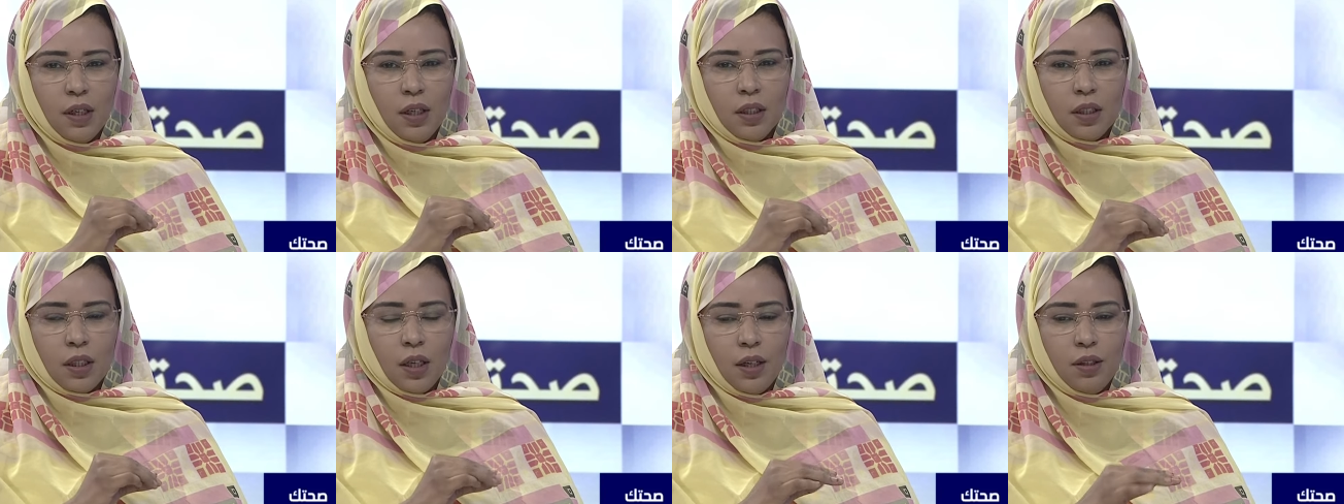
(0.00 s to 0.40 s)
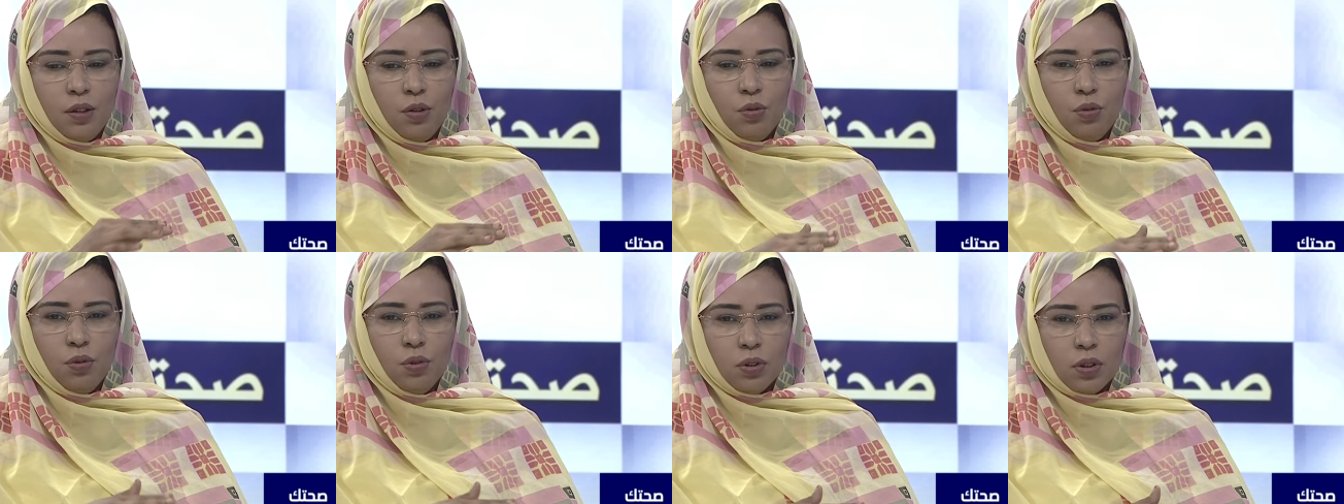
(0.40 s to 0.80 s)

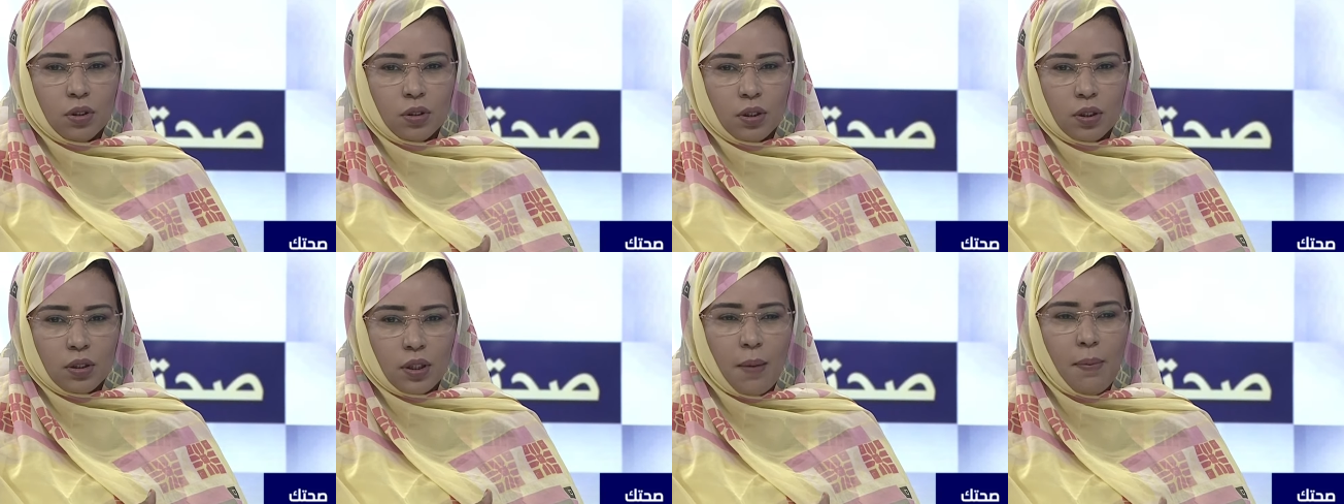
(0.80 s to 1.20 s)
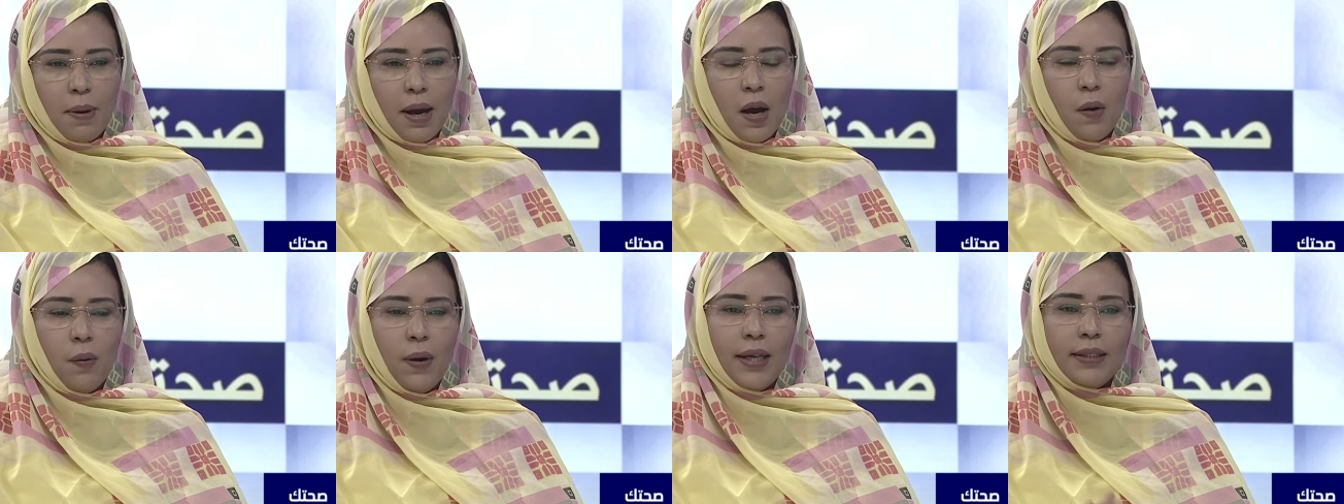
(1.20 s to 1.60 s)
كانه
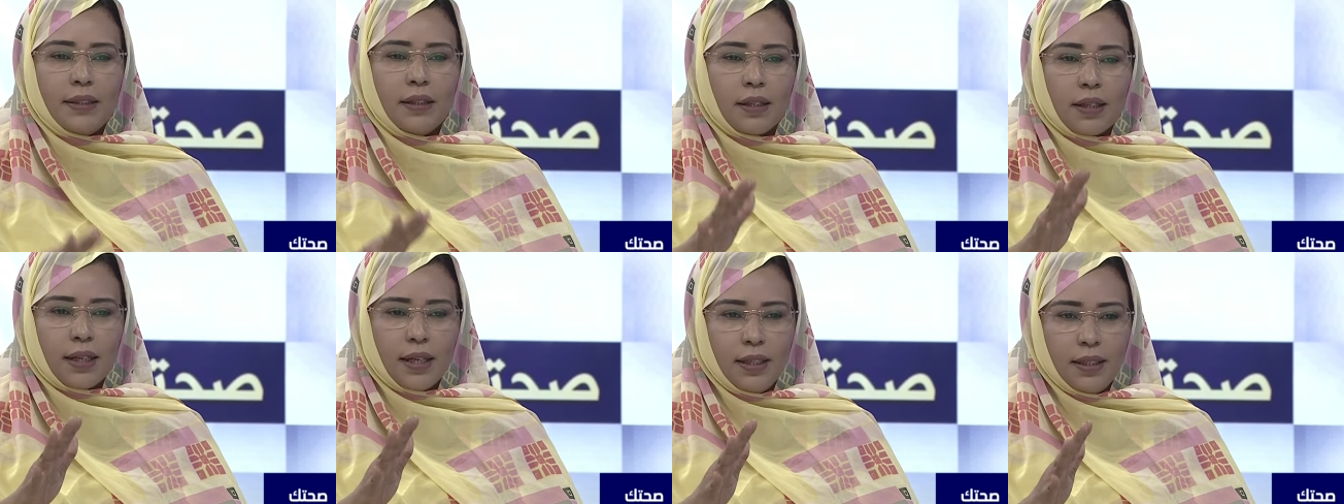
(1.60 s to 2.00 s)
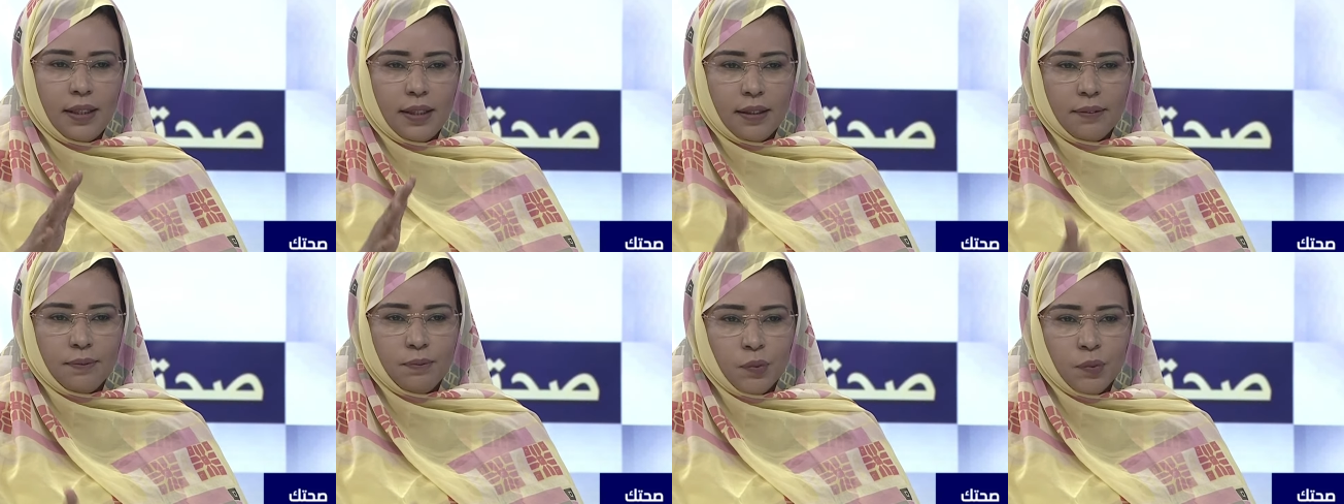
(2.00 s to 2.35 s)
طبقه واحده رقيقه